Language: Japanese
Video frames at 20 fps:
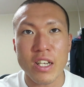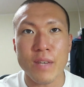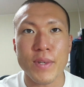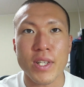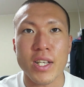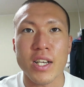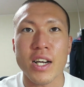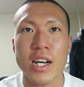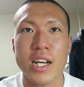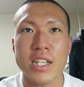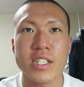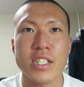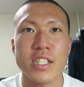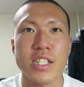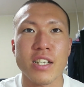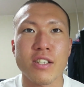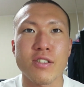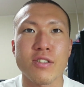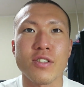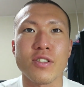なみたいな感じ
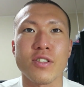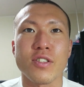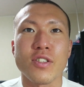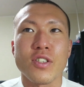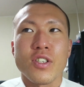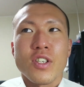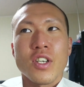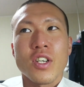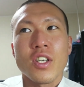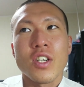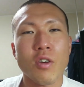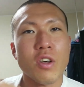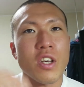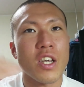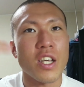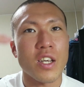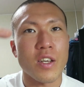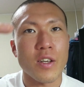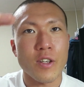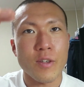てくる
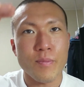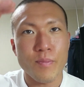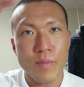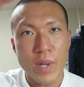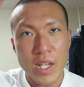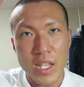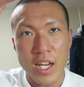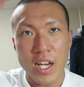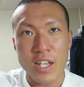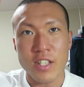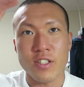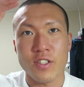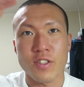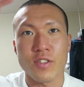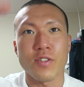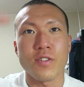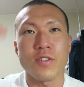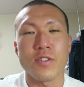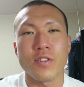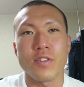時まであるん
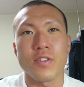よ。